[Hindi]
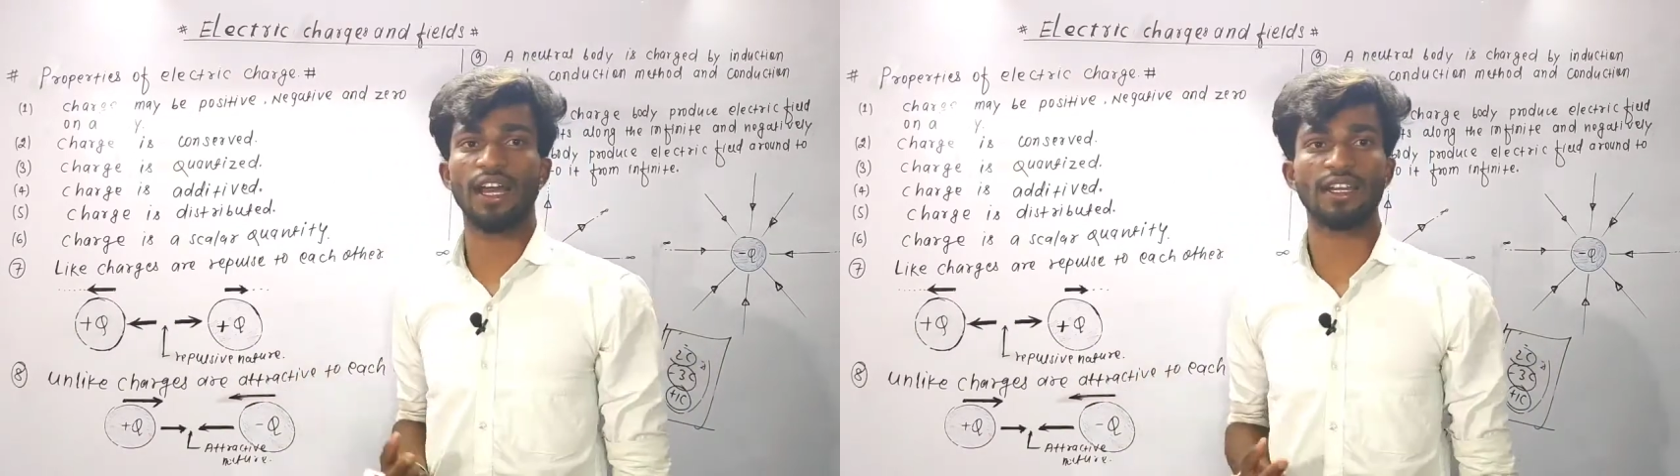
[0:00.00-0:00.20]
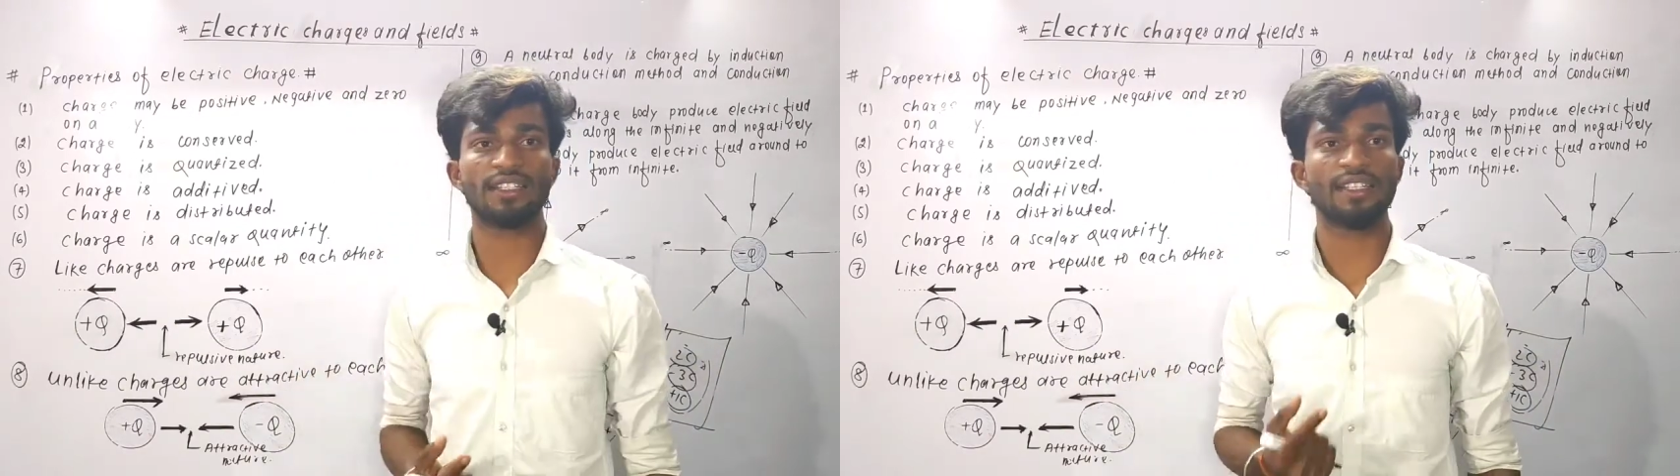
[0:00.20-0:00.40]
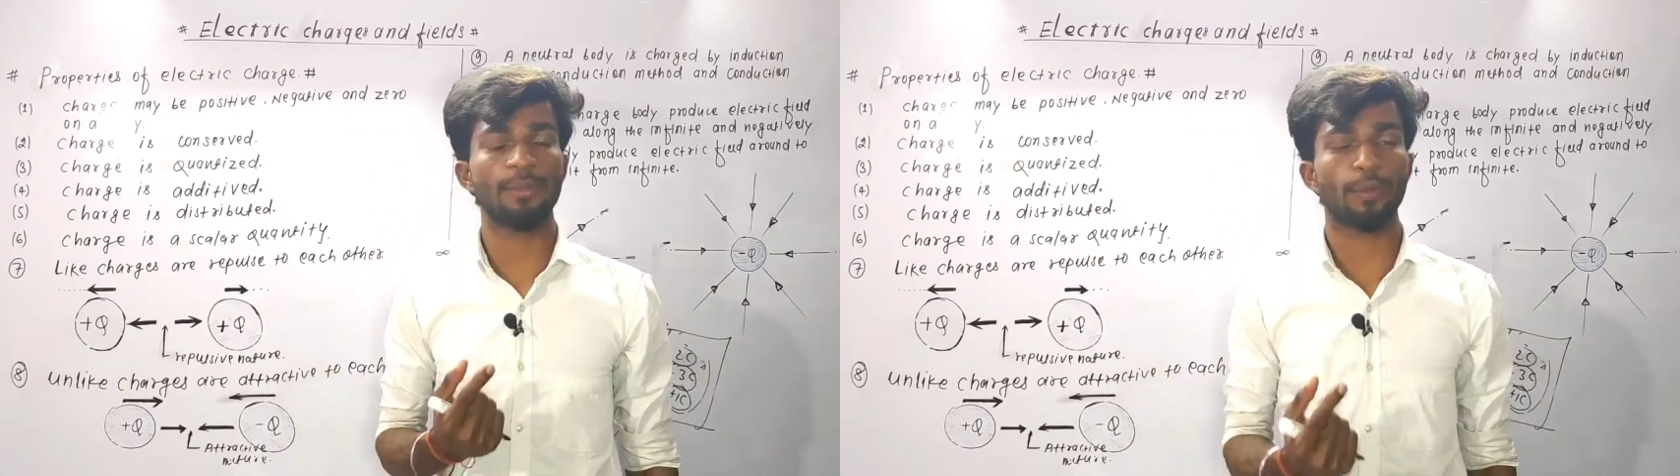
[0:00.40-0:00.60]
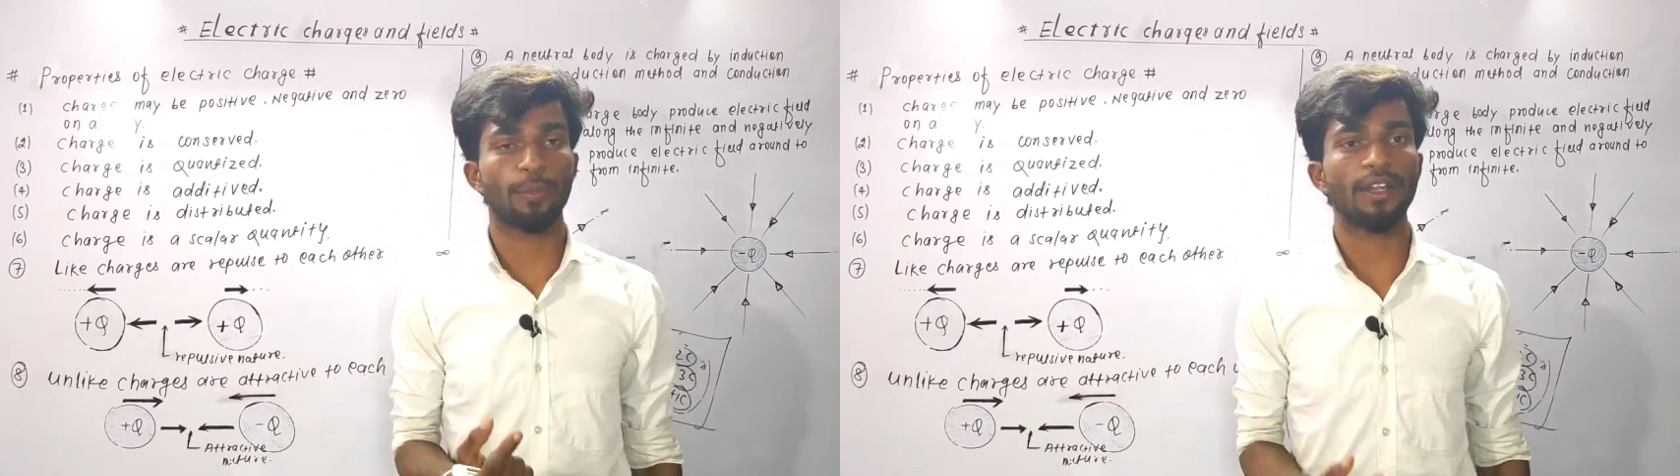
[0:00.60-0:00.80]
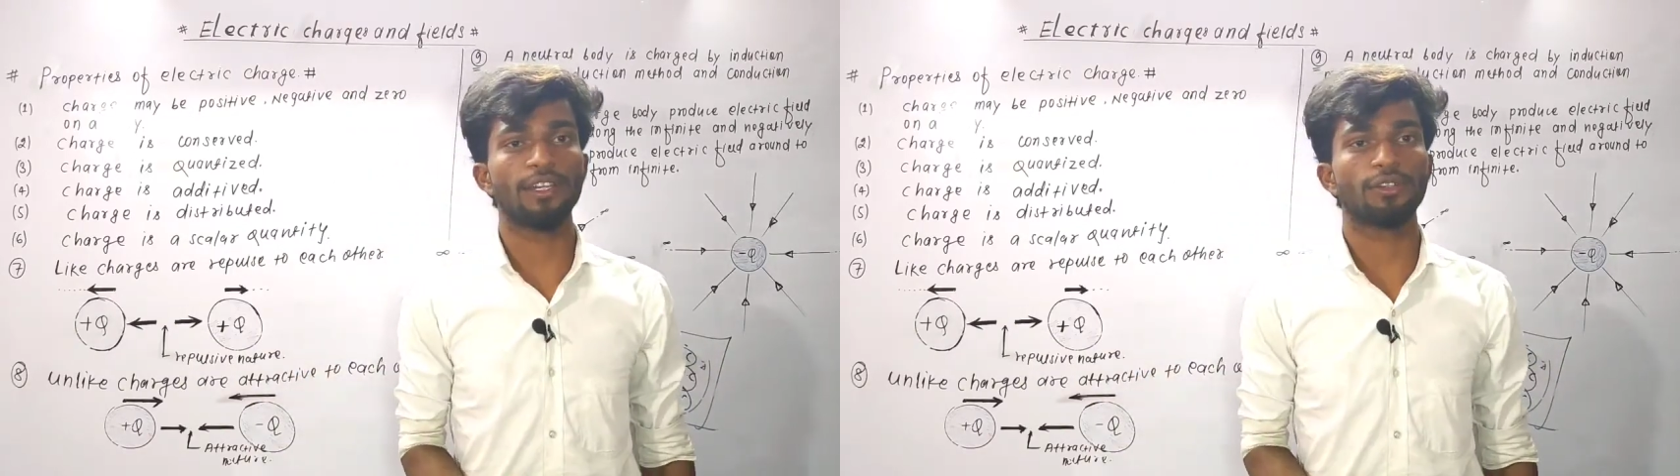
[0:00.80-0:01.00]
चार्ज की ये
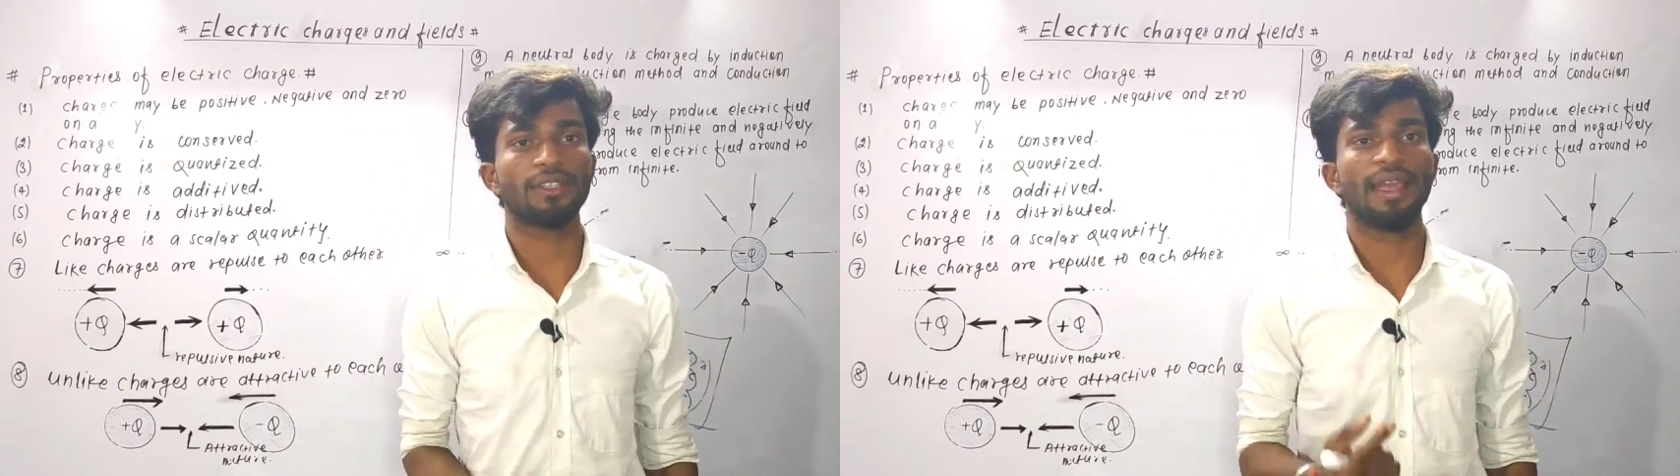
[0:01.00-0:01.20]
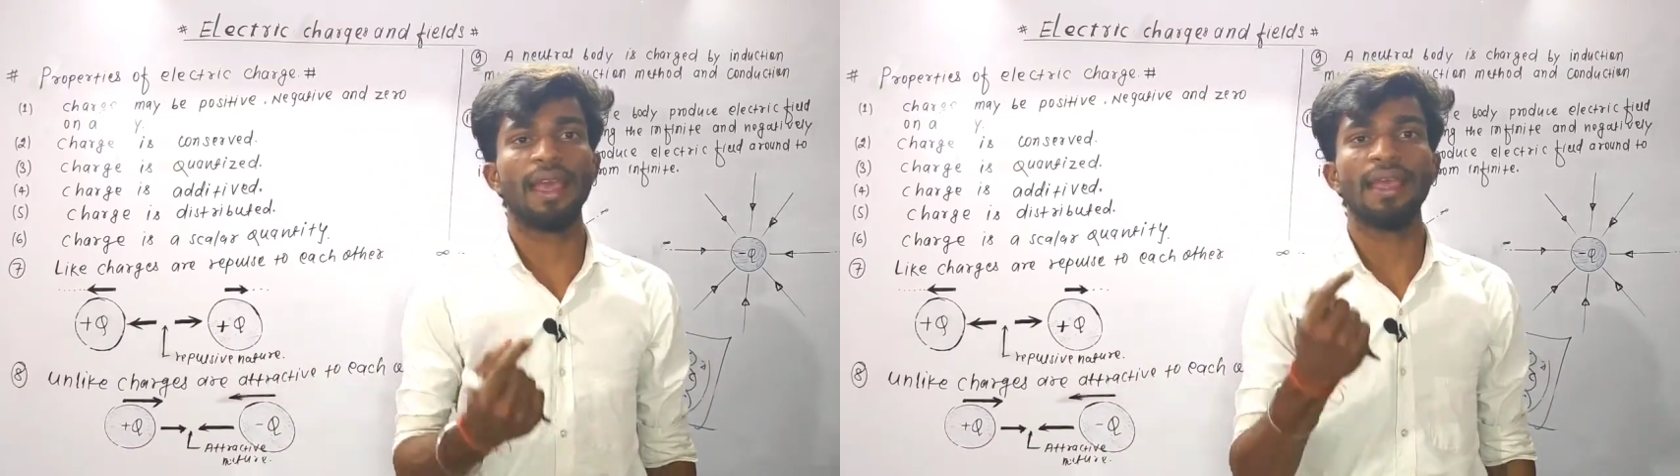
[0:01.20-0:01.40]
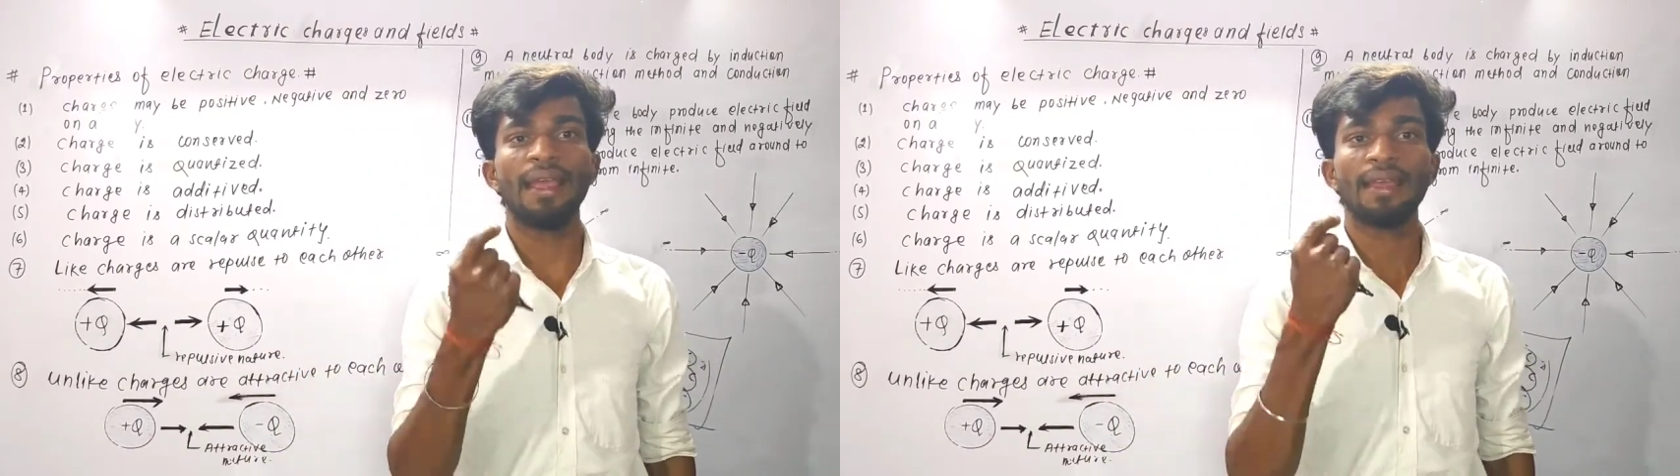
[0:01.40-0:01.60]
प्रॉपर्टी होती है